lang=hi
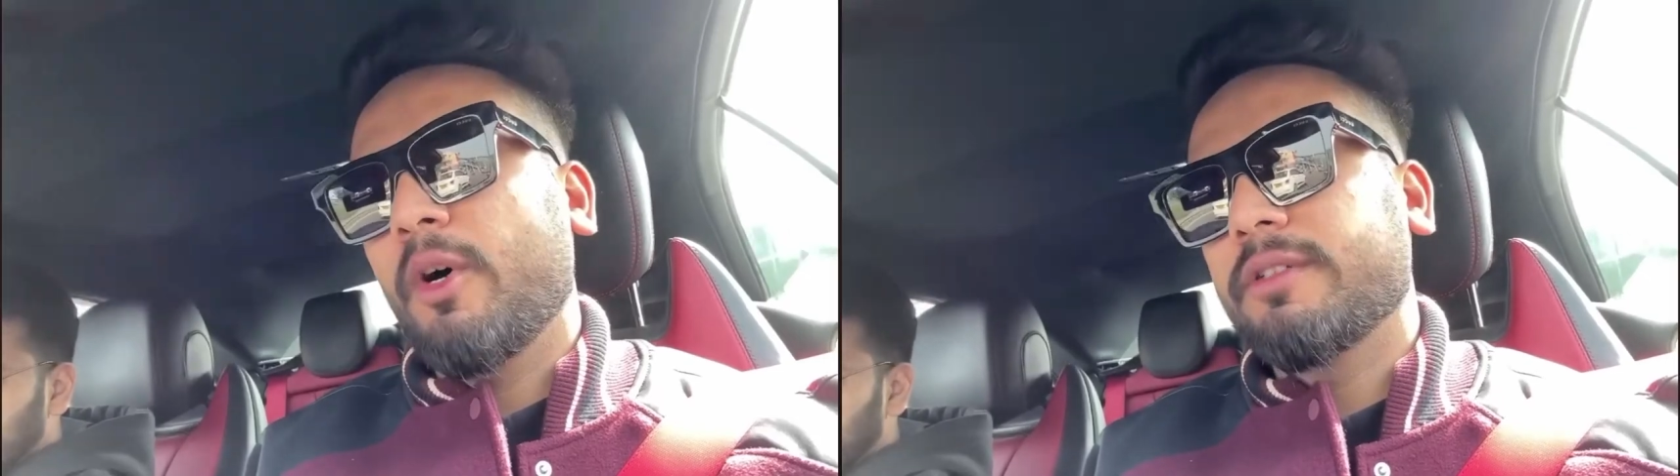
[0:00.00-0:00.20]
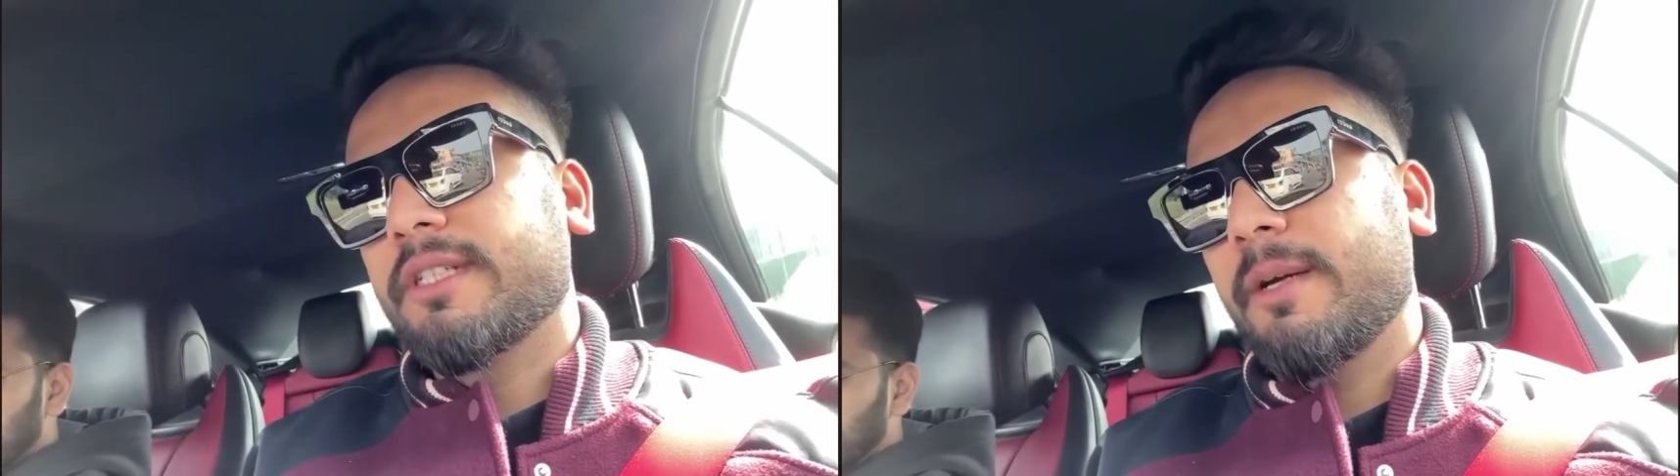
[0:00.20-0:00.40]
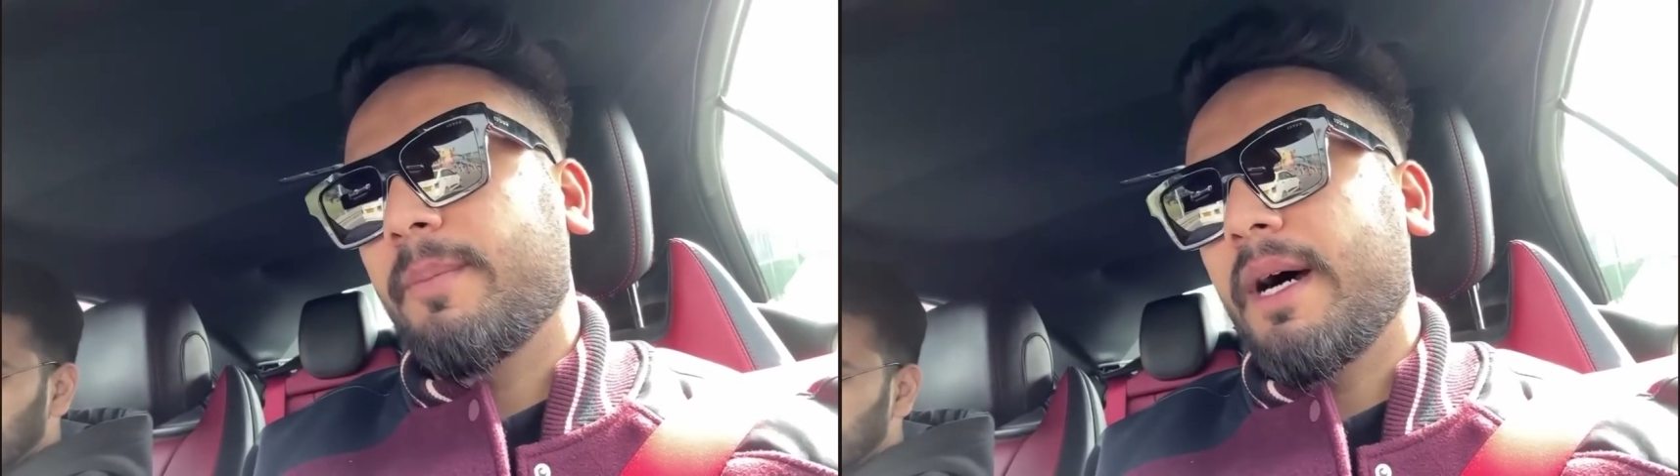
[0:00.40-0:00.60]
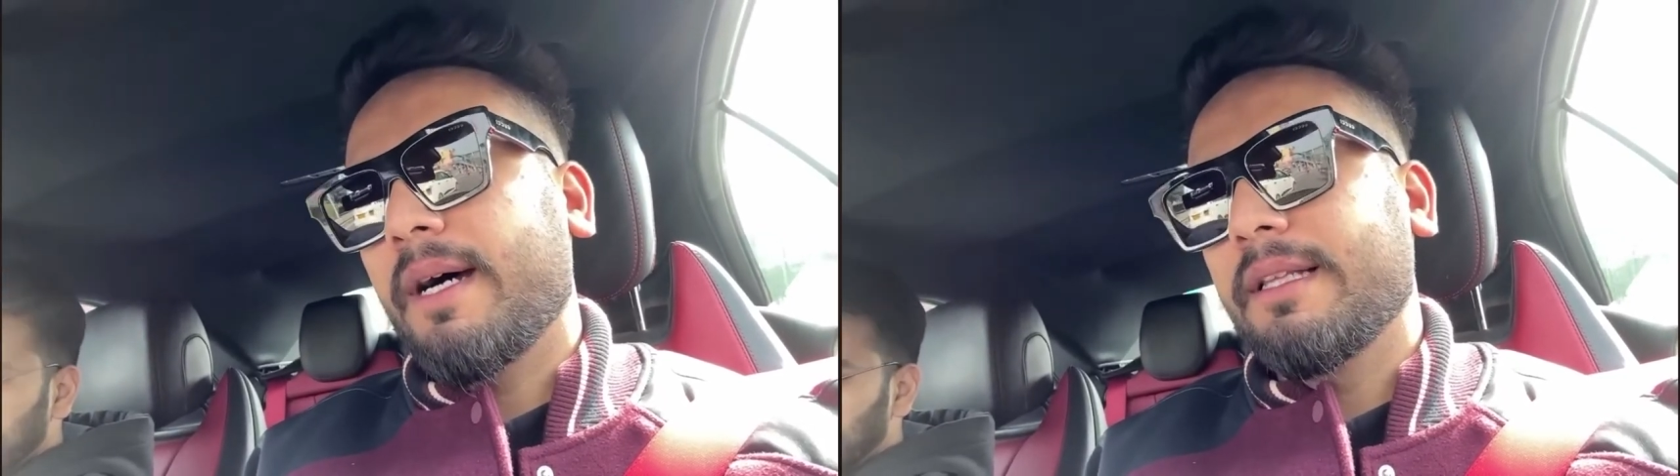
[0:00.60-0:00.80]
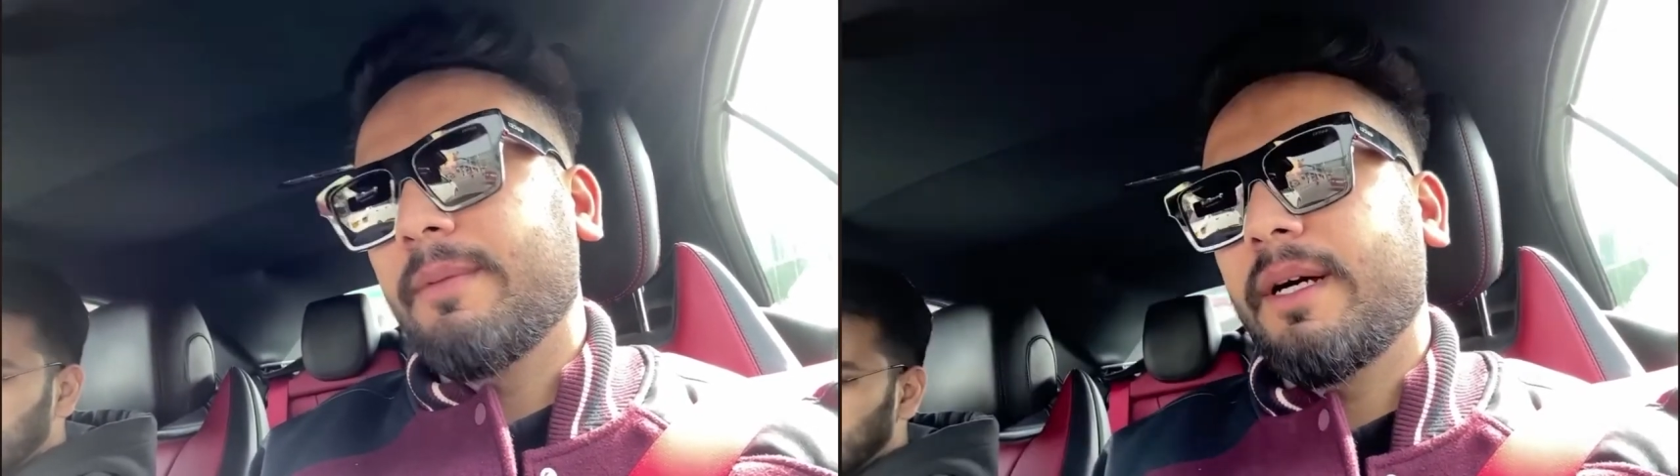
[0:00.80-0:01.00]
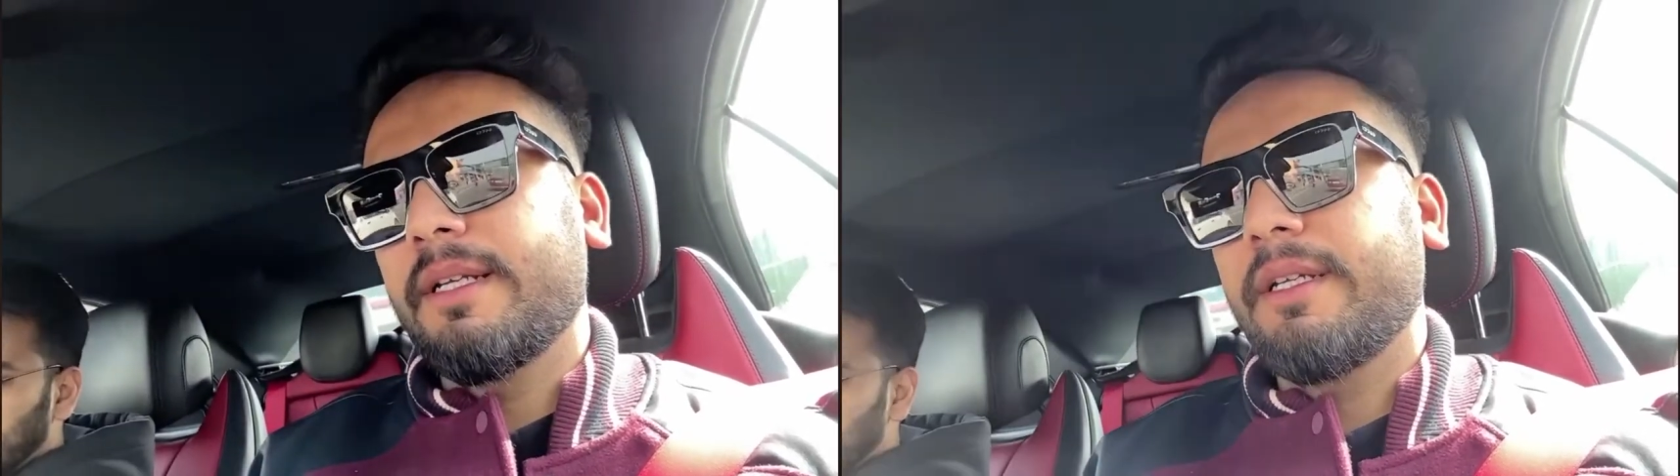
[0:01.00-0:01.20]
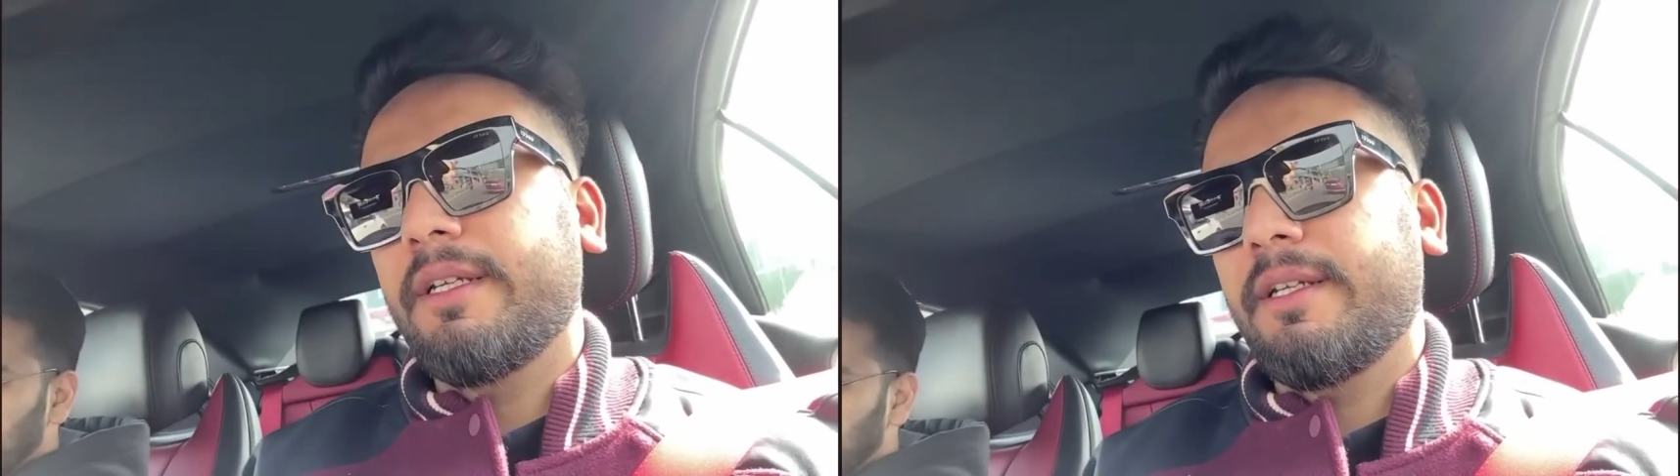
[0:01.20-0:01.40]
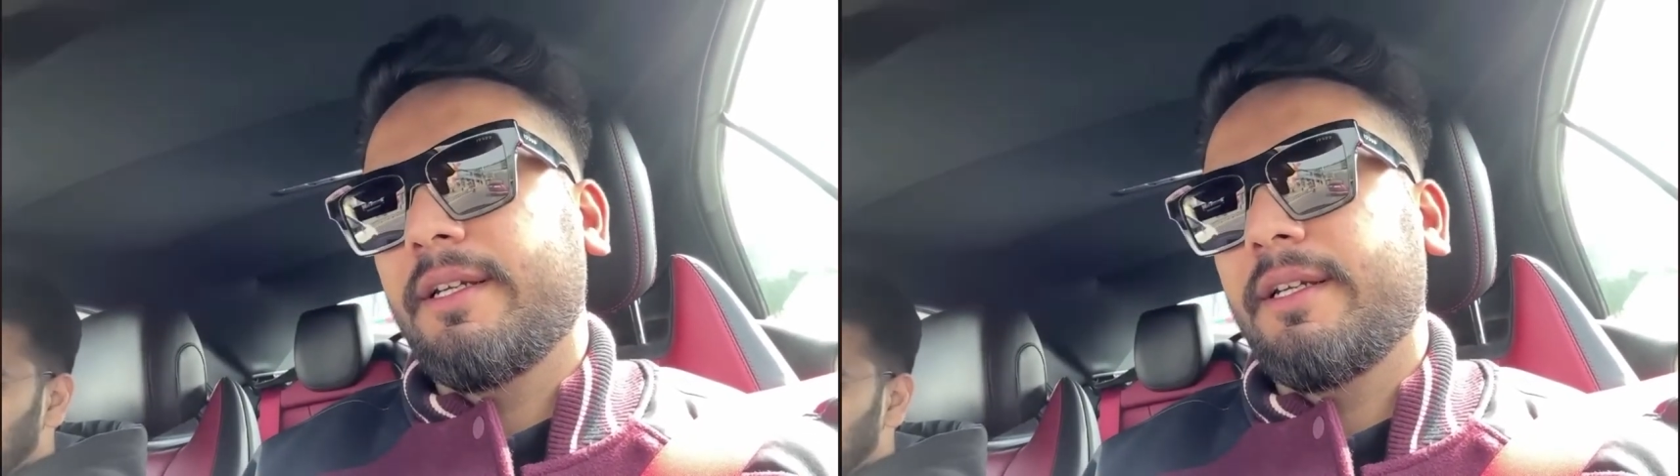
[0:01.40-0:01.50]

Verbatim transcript: बॉस के बाद हमारी